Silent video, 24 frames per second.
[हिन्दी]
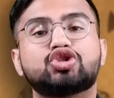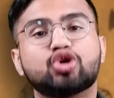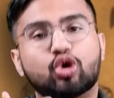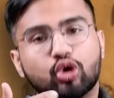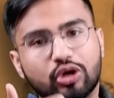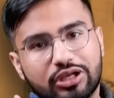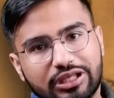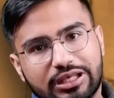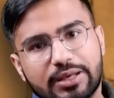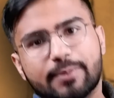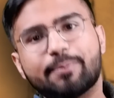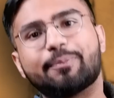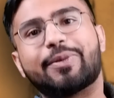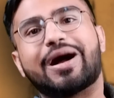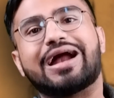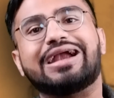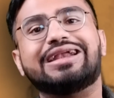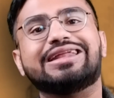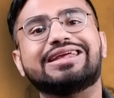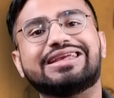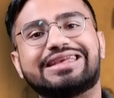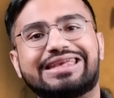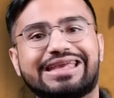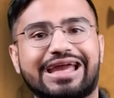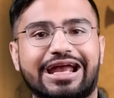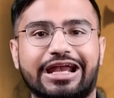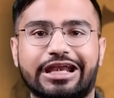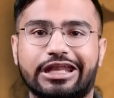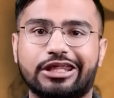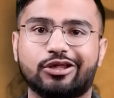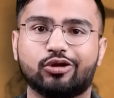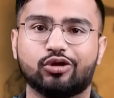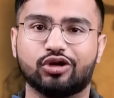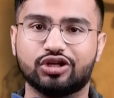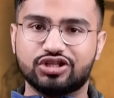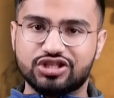जो उनकी पार्टी की
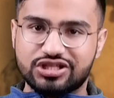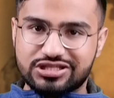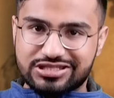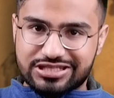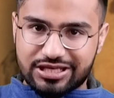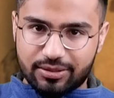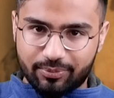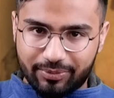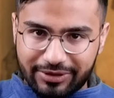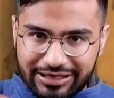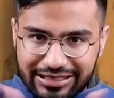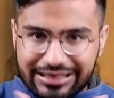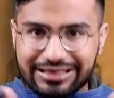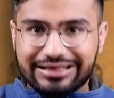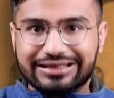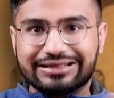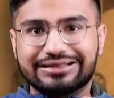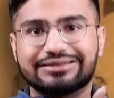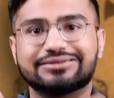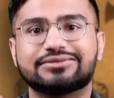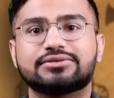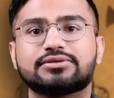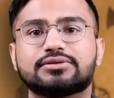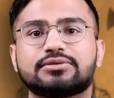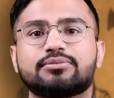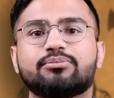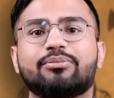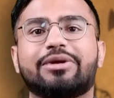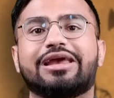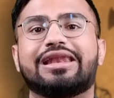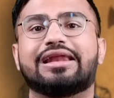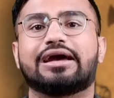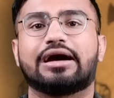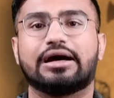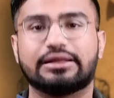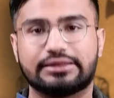आइडियोलॉजी से भी
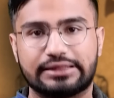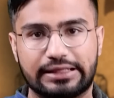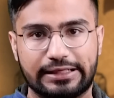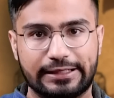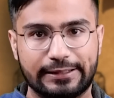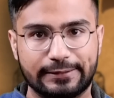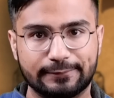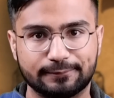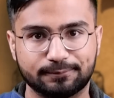मेल खाता है